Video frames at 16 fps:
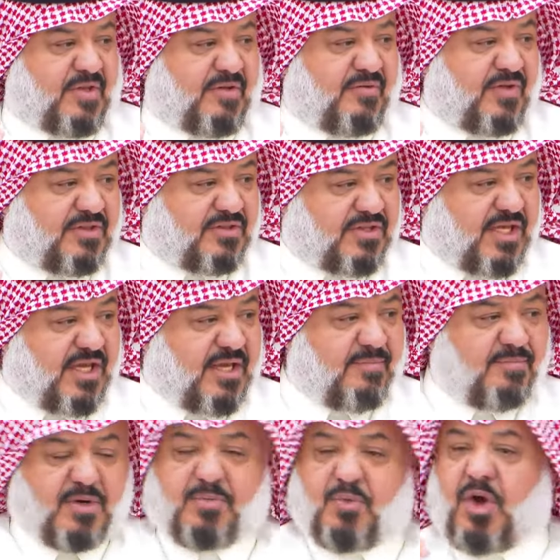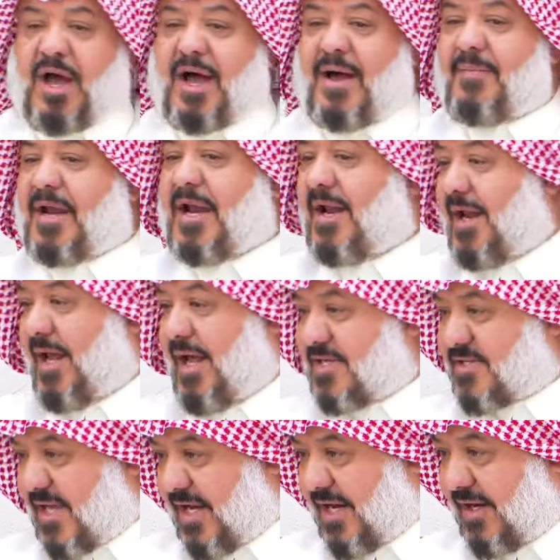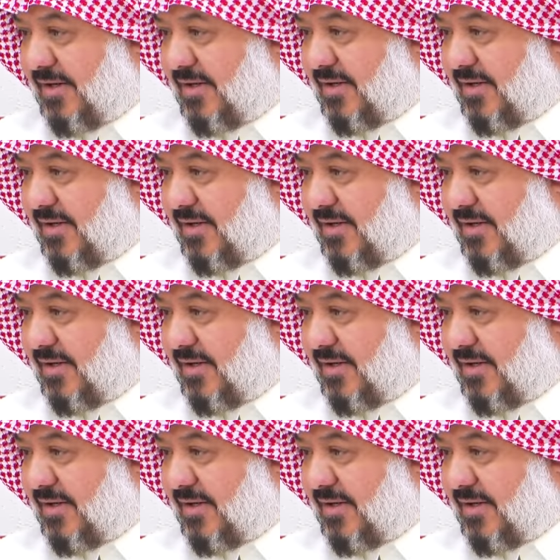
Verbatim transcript: في الدين بالمعامله الحسنه